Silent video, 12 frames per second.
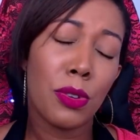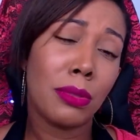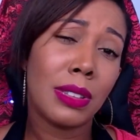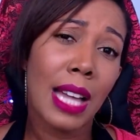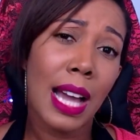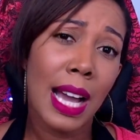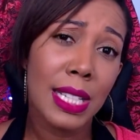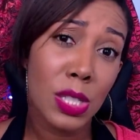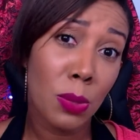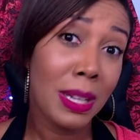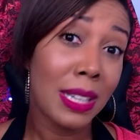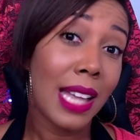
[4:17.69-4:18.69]

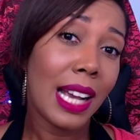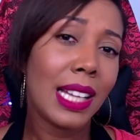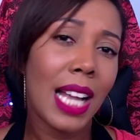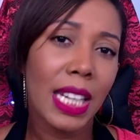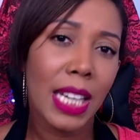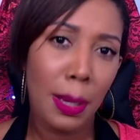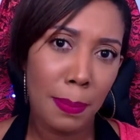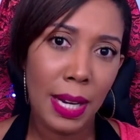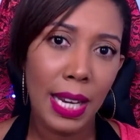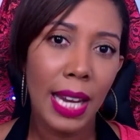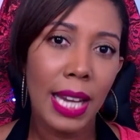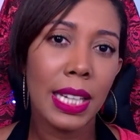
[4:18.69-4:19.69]
vontades, eu me declarei
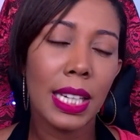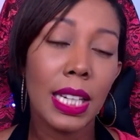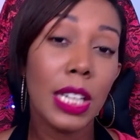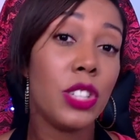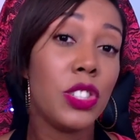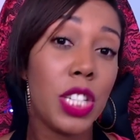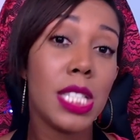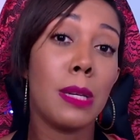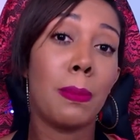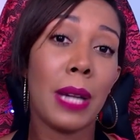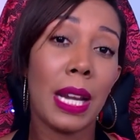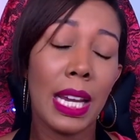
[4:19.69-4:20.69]
para ele e
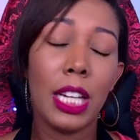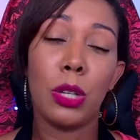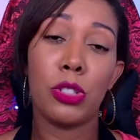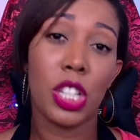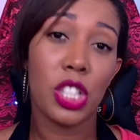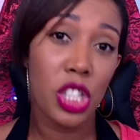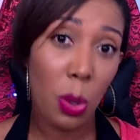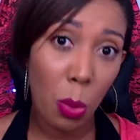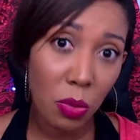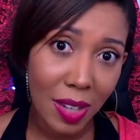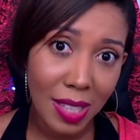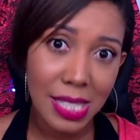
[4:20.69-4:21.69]
disse para ele que eu já tinha
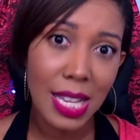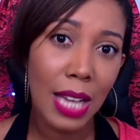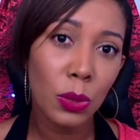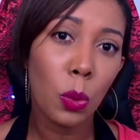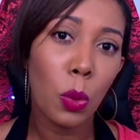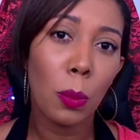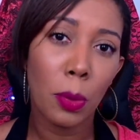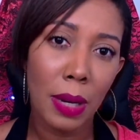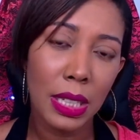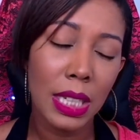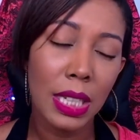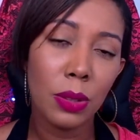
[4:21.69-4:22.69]
conversado com meu
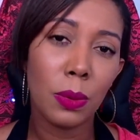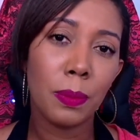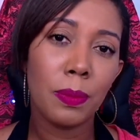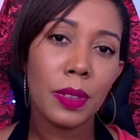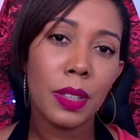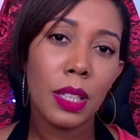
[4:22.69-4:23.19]
marido.